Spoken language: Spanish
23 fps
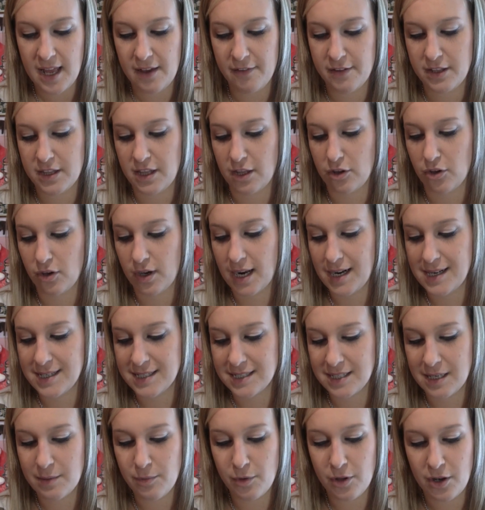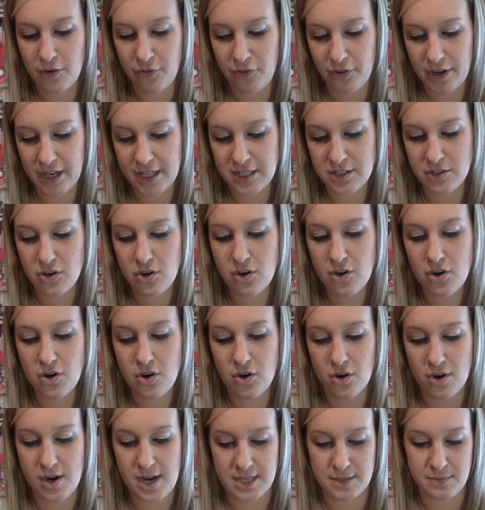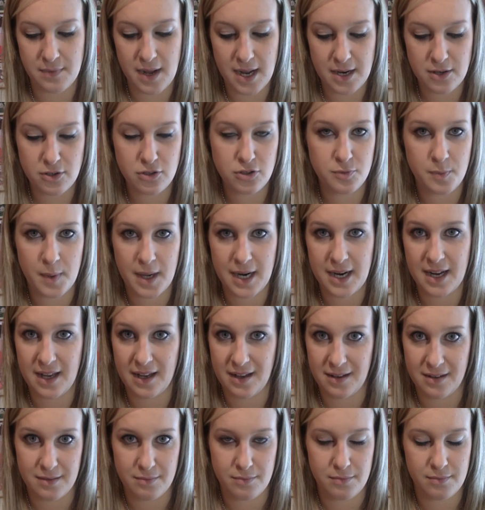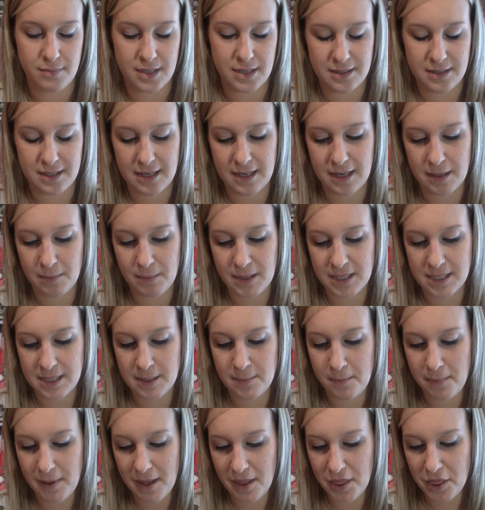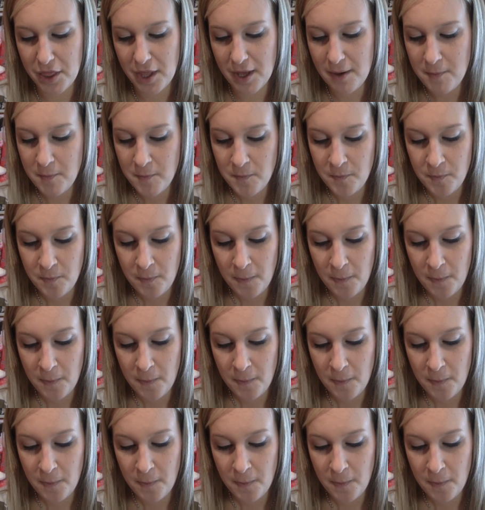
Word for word: Evita tocar el extremo del frasco con las manos para tener más limpieza.